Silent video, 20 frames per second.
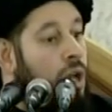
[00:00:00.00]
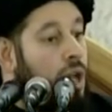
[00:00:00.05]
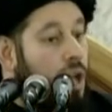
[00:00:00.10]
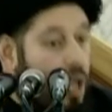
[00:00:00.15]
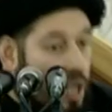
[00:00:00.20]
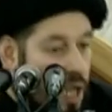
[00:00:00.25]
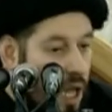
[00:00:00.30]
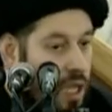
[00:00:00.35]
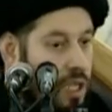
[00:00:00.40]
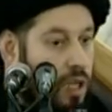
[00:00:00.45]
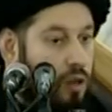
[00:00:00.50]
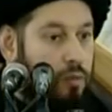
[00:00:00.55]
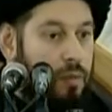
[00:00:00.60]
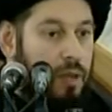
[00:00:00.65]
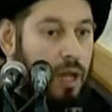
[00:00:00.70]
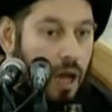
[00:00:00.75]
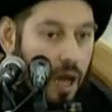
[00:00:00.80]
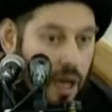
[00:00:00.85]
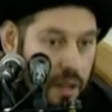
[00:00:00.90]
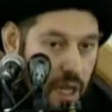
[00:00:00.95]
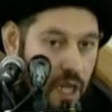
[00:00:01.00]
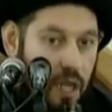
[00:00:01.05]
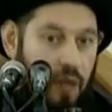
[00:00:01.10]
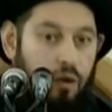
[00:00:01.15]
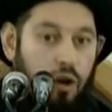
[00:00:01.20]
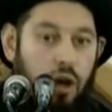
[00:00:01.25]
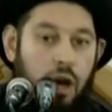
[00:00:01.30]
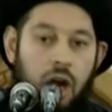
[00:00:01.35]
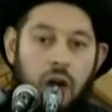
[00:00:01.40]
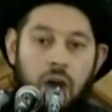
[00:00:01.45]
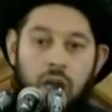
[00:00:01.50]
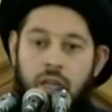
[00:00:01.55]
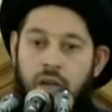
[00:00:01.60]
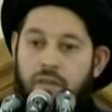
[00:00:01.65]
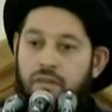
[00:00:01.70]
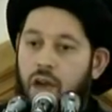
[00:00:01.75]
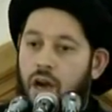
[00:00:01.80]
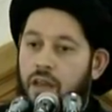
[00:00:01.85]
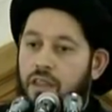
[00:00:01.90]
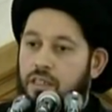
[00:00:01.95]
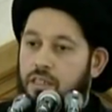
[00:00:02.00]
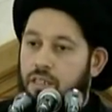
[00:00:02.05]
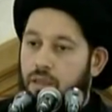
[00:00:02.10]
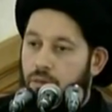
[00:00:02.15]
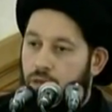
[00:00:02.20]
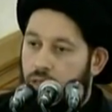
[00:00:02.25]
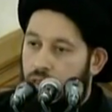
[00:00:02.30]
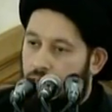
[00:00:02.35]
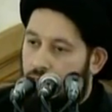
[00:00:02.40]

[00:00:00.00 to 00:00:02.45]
إلى يومنا هذا إلى فقهائنا في هذا الزمن